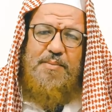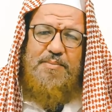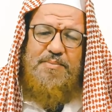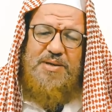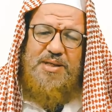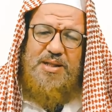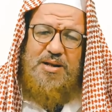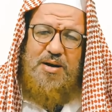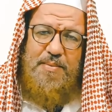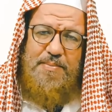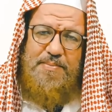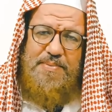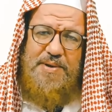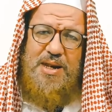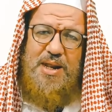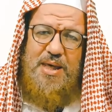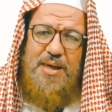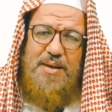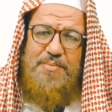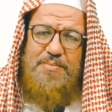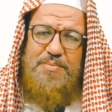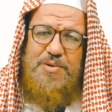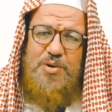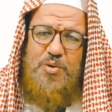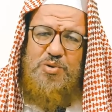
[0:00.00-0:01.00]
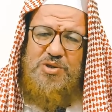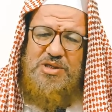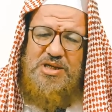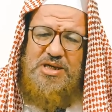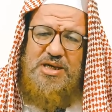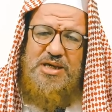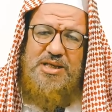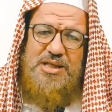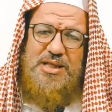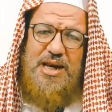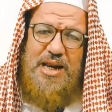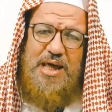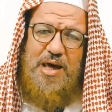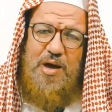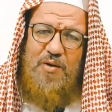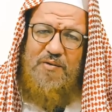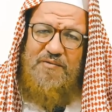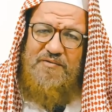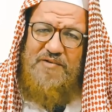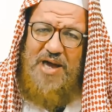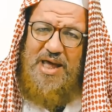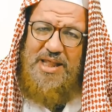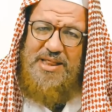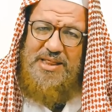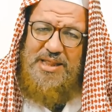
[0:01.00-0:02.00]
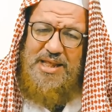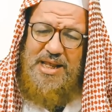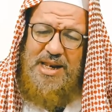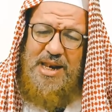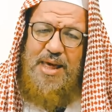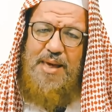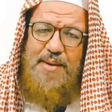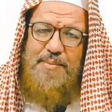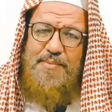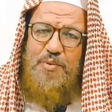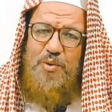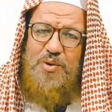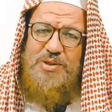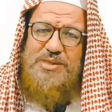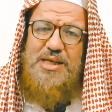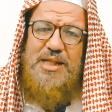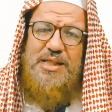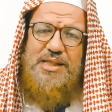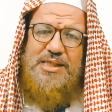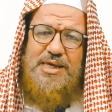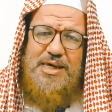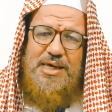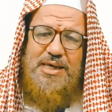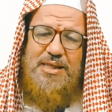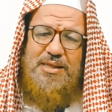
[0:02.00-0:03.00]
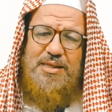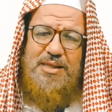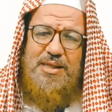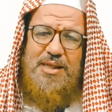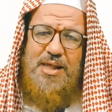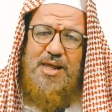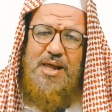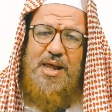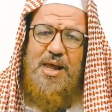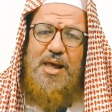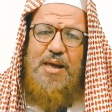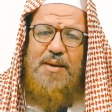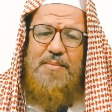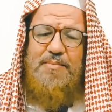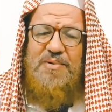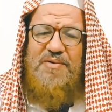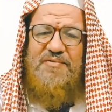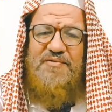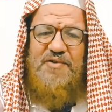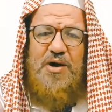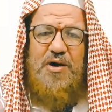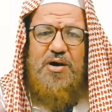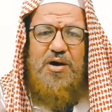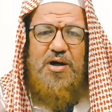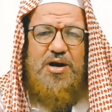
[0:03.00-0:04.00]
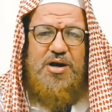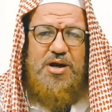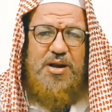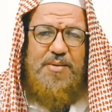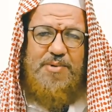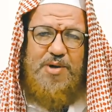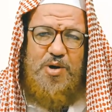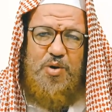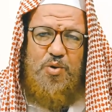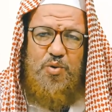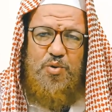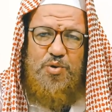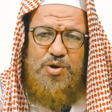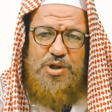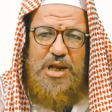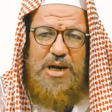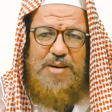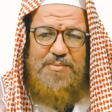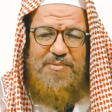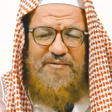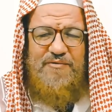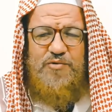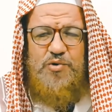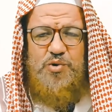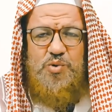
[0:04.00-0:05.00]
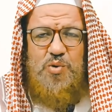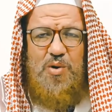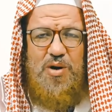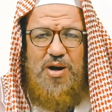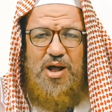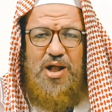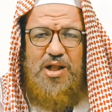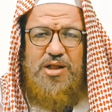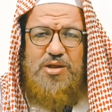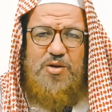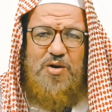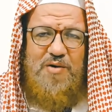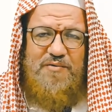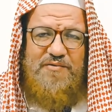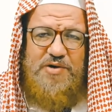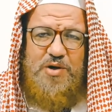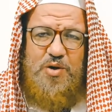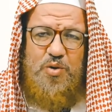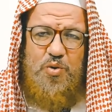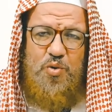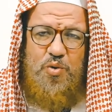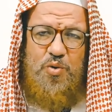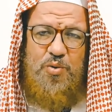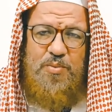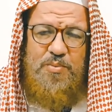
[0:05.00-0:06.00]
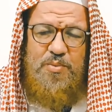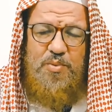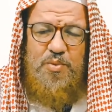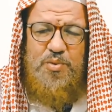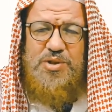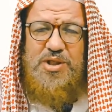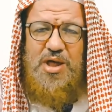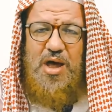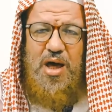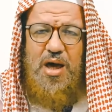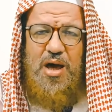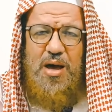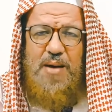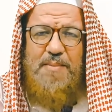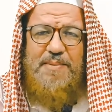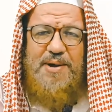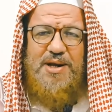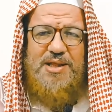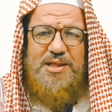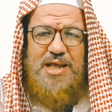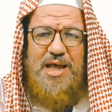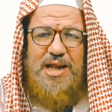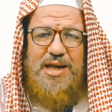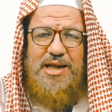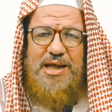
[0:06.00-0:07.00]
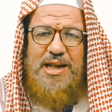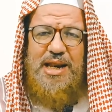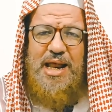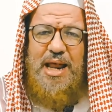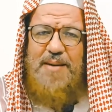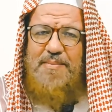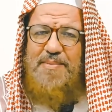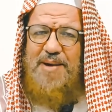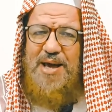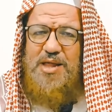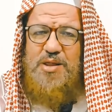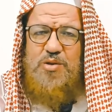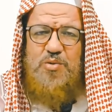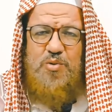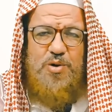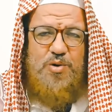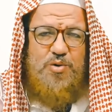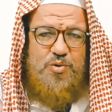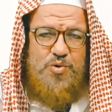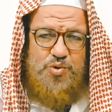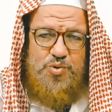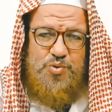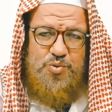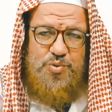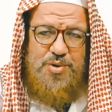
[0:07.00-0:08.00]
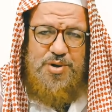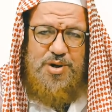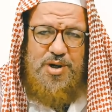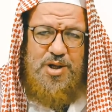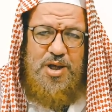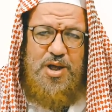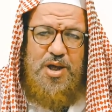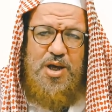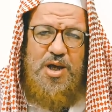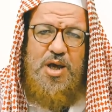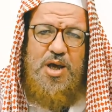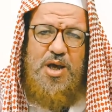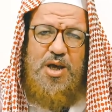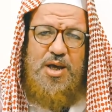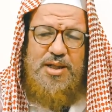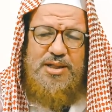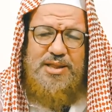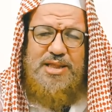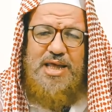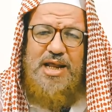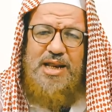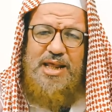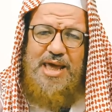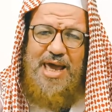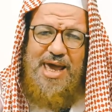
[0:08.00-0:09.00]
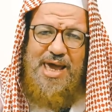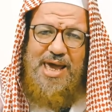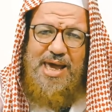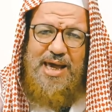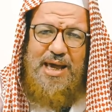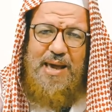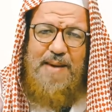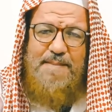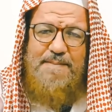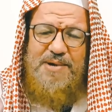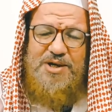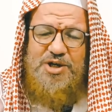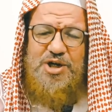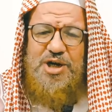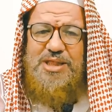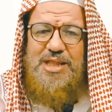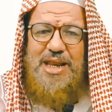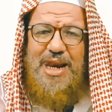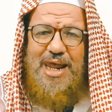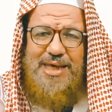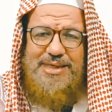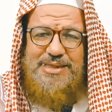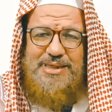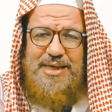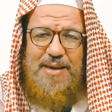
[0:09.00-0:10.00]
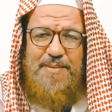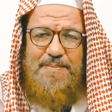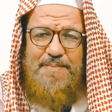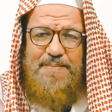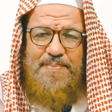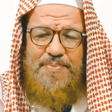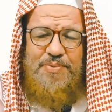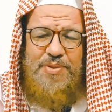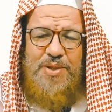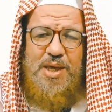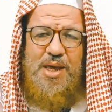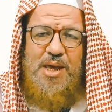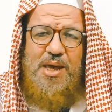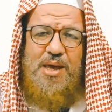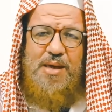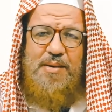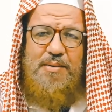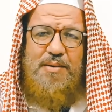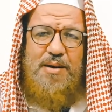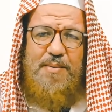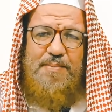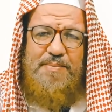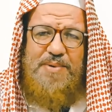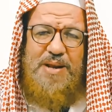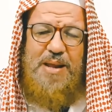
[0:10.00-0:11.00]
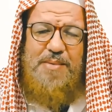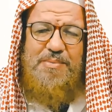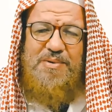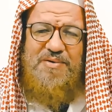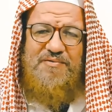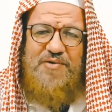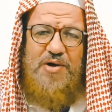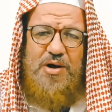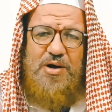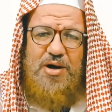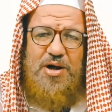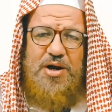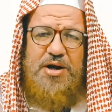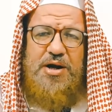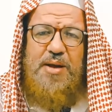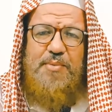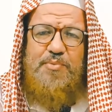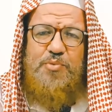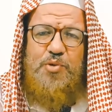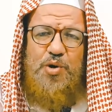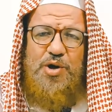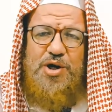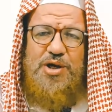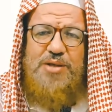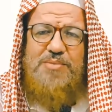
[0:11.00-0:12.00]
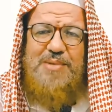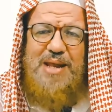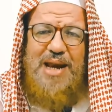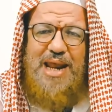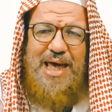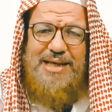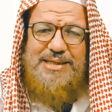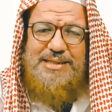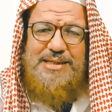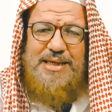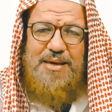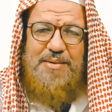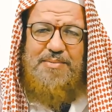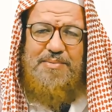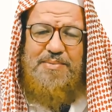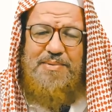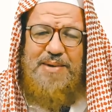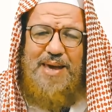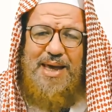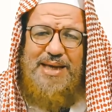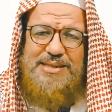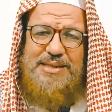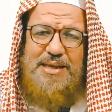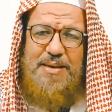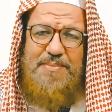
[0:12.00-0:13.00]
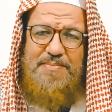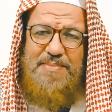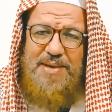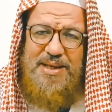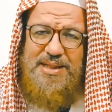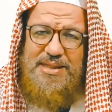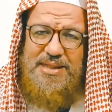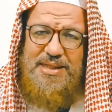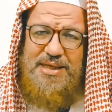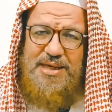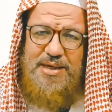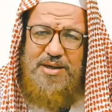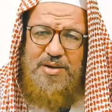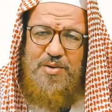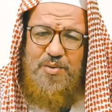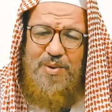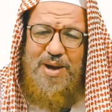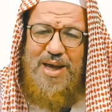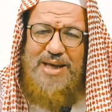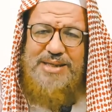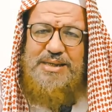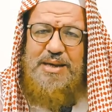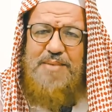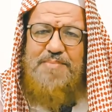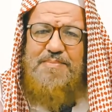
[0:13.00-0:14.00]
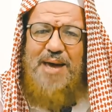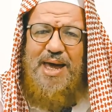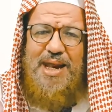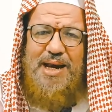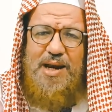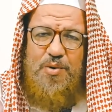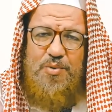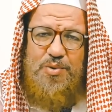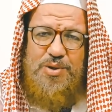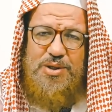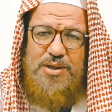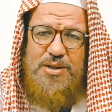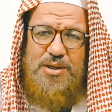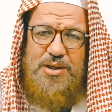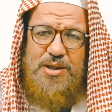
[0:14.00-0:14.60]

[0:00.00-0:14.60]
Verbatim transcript: ربنا بيزيد الخوف عندنا بوسيلتين بيفكرنا بالكون اللي ما فيهوش ولا غلطه في نجوم وده اكبر دليل على البعث والنشور تاني حاجة مشهد العذاب ربنا بيفكرنا بنوعين من العذاب عذاب مادي وعذاب معنوي